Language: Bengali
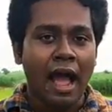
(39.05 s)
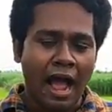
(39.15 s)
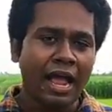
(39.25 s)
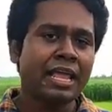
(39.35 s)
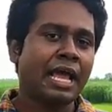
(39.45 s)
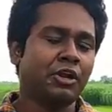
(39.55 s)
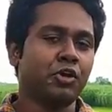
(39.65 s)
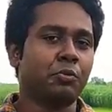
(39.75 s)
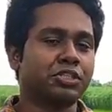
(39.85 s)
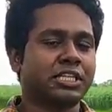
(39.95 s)
হাই হ্যালো
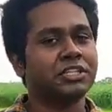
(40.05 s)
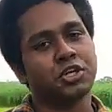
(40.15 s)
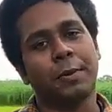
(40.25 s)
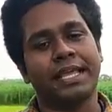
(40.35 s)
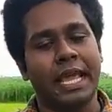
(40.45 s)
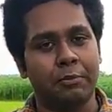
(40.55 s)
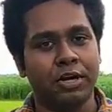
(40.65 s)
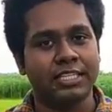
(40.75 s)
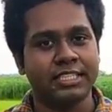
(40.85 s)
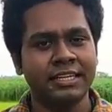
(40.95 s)
নমস্কার সবাই কেমন
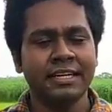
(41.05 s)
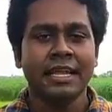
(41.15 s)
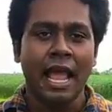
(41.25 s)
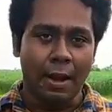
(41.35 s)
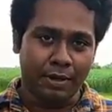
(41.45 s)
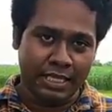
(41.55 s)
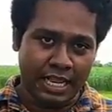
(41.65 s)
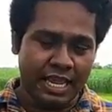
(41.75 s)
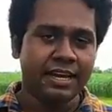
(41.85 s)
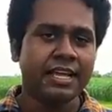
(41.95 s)
আছেন আমাদের
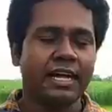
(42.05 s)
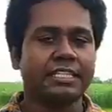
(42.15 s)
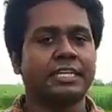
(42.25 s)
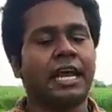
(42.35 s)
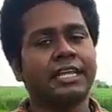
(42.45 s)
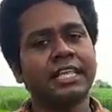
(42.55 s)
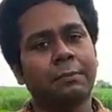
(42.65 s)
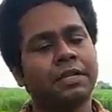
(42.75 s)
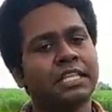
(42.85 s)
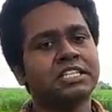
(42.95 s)
এগ্রিকালচার ডায়েরিতে
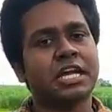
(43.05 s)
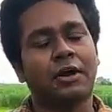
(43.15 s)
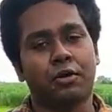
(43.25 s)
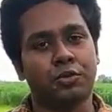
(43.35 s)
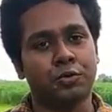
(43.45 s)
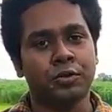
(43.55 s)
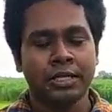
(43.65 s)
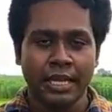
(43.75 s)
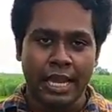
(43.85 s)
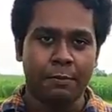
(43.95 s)
আপনাদের স্বাগত
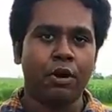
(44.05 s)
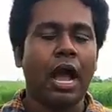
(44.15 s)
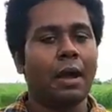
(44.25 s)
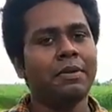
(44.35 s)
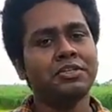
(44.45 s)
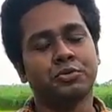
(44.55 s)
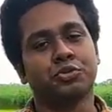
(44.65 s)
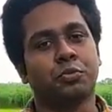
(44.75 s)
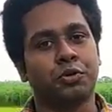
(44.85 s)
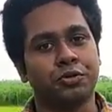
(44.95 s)
এবং আমি
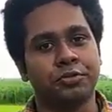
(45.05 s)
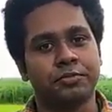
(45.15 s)
সুশোভন